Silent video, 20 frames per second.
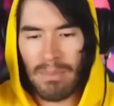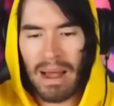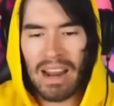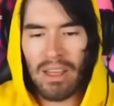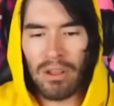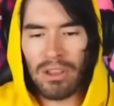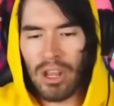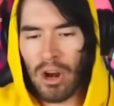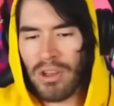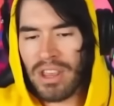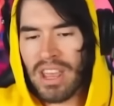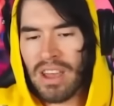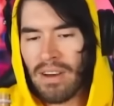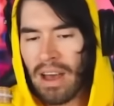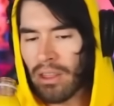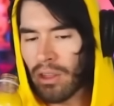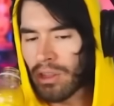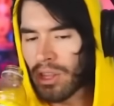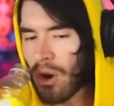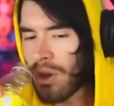Vale, ¿dónde nos lleva?
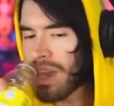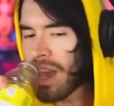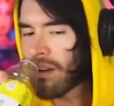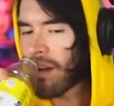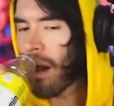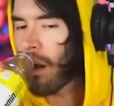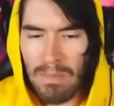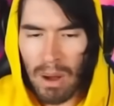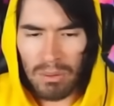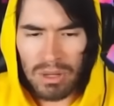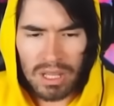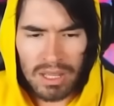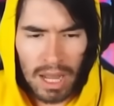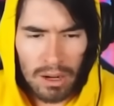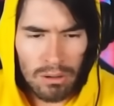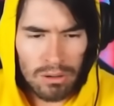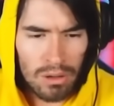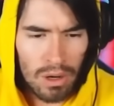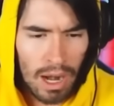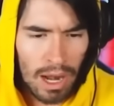¿Dónde nos lleva? Bauti, está
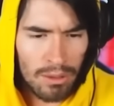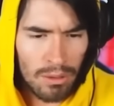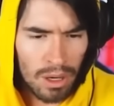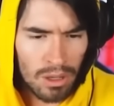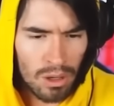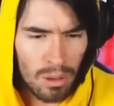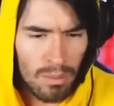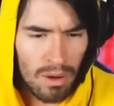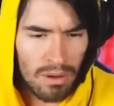controlando nuestros...